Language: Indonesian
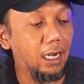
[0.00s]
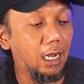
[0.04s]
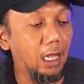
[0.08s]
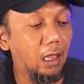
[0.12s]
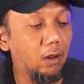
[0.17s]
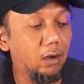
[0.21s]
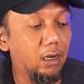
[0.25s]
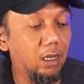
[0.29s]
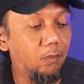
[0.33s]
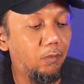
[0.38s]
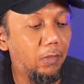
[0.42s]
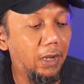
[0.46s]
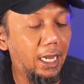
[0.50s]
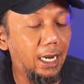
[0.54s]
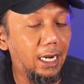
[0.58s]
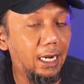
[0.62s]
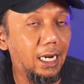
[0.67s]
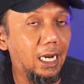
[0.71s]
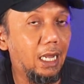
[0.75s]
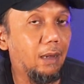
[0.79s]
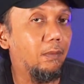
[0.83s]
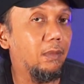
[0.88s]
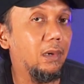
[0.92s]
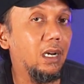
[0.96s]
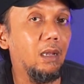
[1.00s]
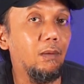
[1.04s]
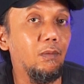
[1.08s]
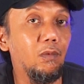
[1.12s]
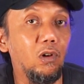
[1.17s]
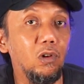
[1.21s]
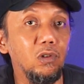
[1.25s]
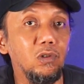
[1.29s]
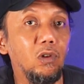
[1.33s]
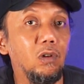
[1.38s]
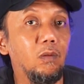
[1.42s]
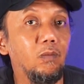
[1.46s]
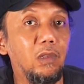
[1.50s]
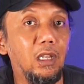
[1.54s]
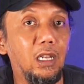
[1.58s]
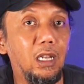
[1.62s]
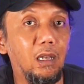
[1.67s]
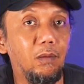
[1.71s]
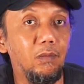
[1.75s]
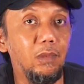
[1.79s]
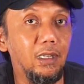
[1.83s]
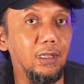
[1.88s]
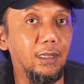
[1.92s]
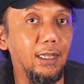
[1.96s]
Kalau di B660
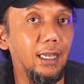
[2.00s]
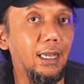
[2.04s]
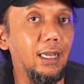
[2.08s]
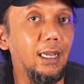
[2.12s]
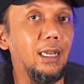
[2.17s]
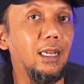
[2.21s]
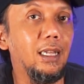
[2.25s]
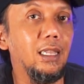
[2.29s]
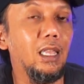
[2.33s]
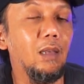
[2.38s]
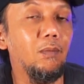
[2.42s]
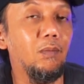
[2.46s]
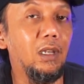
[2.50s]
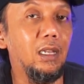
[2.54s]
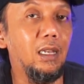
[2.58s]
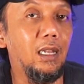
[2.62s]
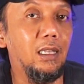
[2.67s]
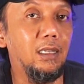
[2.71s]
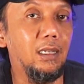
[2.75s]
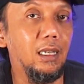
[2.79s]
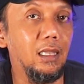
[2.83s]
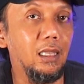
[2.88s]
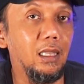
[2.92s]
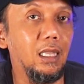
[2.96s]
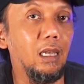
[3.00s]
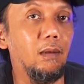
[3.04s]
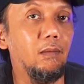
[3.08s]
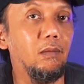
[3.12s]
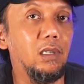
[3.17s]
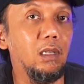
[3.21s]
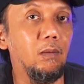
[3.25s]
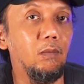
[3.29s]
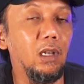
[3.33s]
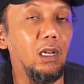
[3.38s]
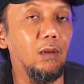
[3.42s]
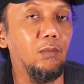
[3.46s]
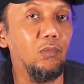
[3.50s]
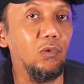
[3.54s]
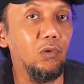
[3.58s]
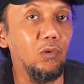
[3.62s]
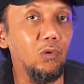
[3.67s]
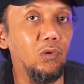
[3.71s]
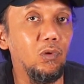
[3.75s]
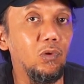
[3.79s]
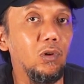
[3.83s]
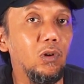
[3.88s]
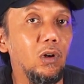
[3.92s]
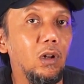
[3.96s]
tidak bisa, tapi di Z690
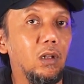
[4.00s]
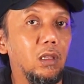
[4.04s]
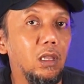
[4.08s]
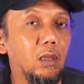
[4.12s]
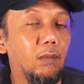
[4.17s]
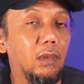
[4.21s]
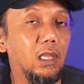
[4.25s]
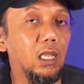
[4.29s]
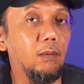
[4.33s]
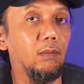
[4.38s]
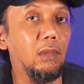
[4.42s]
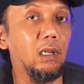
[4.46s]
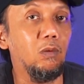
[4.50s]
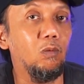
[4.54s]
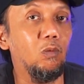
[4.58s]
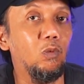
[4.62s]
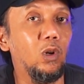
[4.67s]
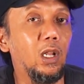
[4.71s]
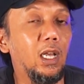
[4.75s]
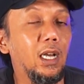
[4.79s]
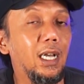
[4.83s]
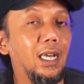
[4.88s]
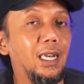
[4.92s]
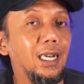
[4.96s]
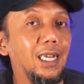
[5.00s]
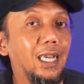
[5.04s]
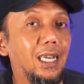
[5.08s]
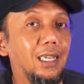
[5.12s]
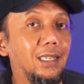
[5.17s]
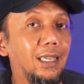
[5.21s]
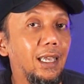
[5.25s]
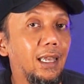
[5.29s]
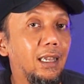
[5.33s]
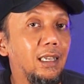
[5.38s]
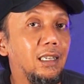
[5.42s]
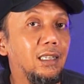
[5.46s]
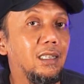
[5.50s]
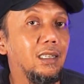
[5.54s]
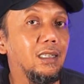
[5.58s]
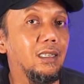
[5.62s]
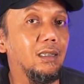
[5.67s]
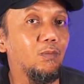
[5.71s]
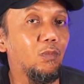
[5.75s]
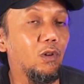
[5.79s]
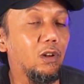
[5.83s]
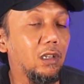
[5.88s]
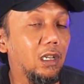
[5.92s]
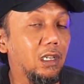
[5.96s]
kalau teman-teman menggunakan
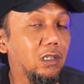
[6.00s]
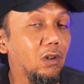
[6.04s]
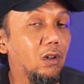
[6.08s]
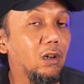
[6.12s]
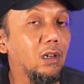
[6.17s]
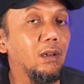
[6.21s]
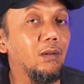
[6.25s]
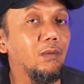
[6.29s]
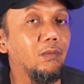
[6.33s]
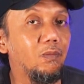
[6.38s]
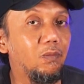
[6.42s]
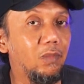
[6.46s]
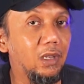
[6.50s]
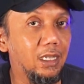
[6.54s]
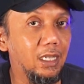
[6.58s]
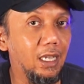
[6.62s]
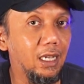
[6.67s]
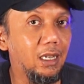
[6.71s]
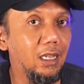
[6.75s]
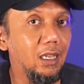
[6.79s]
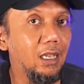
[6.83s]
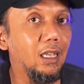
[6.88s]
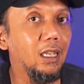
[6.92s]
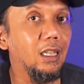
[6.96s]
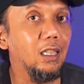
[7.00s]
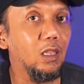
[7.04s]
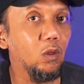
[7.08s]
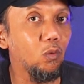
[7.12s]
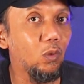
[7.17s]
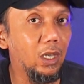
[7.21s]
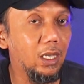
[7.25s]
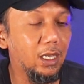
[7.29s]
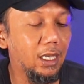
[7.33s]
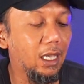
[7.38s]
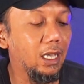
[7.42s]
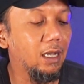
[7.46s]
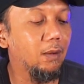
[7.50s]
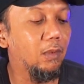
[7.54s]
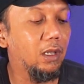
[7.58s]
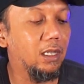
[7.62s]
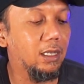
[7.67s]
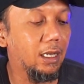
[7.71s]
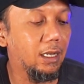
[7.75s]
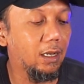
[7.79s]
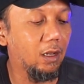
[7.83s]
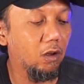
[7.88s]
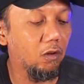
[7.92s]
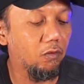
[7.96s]
K-series prosesor bisa di tweaking,
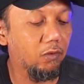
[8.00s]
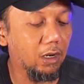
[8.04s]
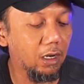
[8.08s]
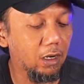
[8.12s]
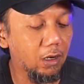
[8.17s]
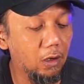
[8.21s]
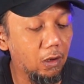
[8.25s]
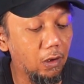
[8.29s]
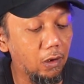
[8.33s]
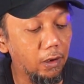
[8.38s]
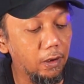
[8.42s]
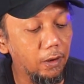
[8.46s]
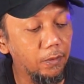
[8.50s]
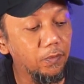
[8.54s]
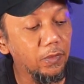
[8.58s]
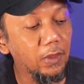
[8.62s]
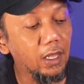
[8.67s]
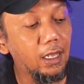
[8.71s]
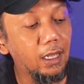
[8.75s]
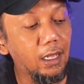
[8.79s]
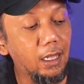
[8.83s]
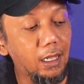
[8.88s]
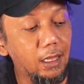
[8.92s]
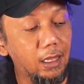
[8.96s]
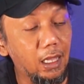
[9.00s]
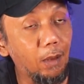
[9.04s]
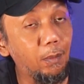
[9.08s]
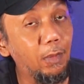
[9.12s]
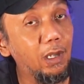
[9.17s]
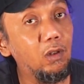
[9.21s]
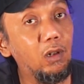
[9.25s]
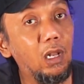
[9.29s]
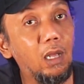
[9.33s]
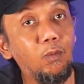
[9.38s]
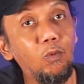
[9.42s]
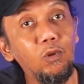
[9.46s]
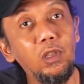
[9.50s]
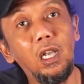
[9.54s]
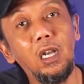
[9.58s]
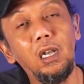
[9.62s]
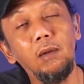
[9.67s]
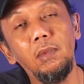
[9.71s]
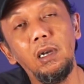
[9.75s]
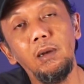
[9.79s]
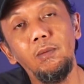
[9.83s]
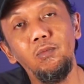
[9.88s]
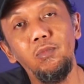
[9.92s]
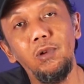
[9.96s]
bisa di overclock. Tapi sudah punya
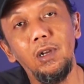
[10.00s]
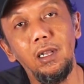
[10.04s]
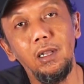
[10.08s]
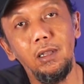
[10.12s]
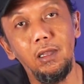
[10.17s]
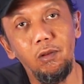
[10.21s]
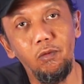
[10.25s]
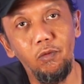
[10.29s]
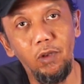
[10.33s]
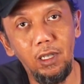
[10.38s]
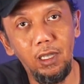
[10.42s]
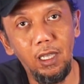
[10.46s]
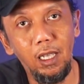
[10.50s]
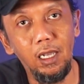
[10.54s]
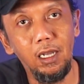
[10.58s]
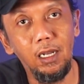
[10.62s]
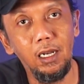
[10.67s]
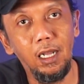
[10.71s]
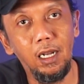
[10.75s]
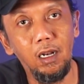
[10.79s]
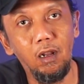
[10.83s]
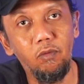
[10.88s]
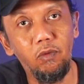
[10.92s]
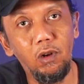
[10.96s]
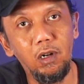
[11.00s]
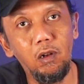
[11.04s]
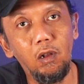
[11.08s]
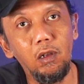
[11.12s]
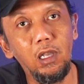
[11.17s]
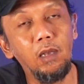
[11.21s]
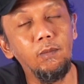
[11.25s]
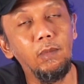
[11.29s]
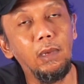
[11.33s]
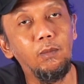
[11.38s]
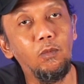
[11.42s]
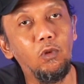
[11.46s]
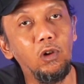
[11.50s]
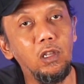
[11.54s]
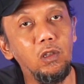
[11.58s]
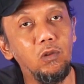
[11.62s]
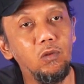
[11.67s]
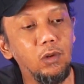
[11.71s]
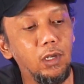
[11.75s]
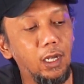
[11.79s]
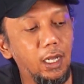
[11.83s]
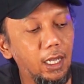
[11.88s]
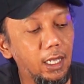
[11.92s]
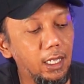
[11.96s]
kemampuan tweaking dan overclocking memory
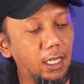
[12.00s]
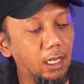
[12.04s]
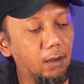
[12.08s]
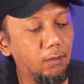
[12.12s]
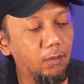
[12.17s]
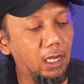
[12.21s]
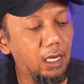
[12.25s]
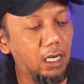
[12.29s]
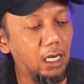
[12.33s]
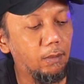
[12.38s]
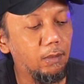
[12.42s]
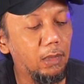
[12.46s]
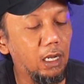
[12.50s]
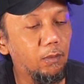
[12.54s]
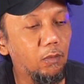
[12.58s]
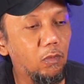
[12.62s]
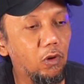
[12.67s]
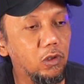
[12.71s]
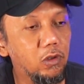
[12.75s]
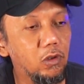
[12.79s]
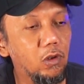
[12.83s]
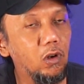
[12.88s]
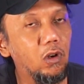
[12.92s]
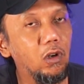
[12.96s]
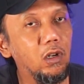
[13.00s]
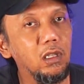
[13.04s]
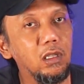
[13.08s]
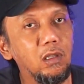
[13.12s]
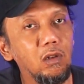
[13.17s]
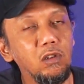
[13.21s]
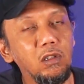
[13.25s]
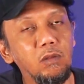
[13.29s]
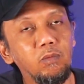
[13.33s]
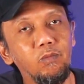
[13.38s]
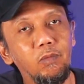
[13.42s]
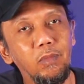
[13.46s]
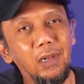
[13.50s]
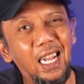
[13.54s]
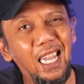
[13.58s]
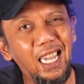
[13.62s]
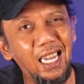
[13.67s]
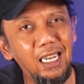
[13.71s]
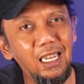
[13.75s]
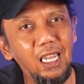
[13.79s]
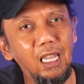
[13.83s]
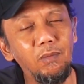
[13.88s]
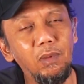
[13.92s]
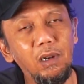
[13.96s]
juga yang B660. Terus
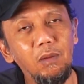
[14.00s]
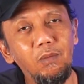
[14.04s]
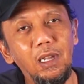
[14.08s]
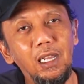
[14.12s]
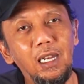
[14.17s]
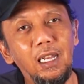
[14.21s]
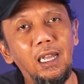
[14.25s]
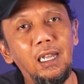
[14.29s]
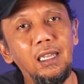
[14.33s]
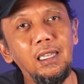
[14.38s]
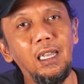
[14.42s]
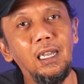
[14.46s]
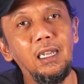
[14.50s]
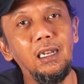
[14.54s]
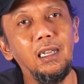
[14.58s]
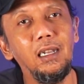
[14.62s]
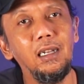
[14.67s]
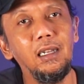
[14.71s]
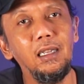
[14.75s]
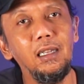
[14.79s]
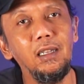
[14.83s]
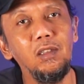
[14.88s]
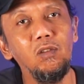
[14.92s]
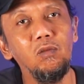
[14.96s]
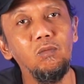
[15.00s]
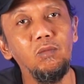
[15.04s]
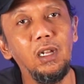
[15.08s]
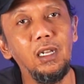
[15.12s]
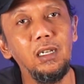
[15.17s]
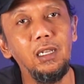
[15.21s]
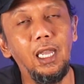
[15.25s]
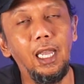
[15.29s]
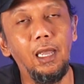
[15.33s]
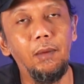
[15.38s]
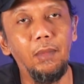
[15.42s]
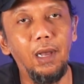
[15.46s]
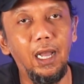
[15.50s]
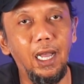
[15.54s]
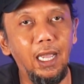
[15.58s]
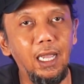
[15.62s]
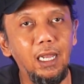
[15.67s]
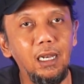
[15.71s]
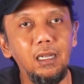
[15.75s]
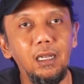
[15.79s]
lainnya perbedaannya ada di jumlah DMI,